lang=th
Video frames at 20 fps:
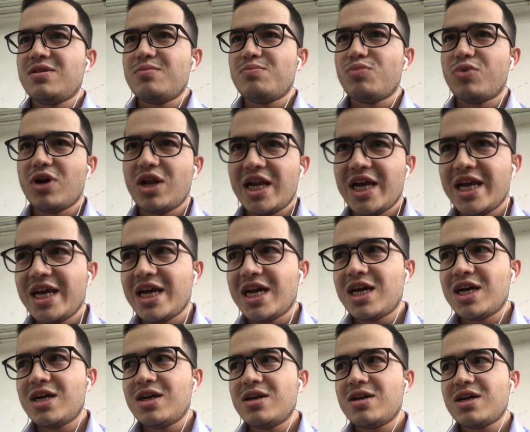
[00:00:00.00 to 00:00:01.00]
ภรรยา
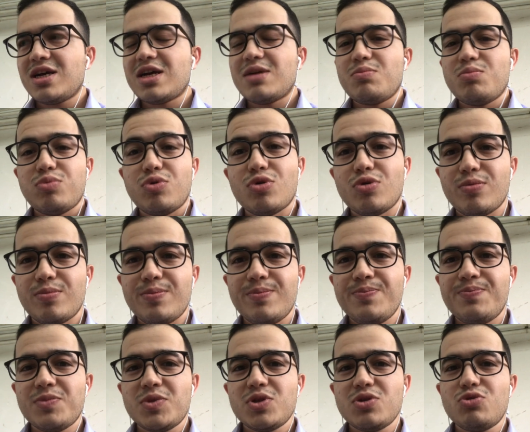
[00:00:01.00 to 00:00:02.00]
กับผม
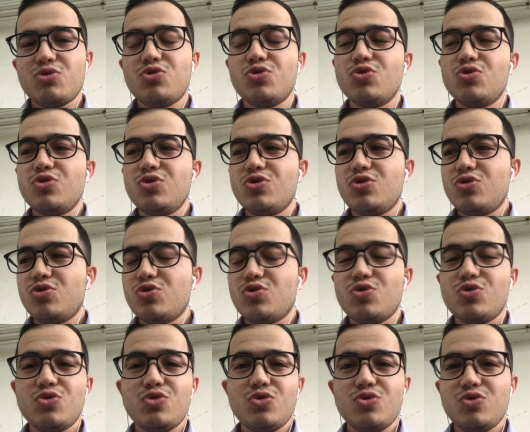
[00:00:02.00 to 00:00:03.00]
คุยคุย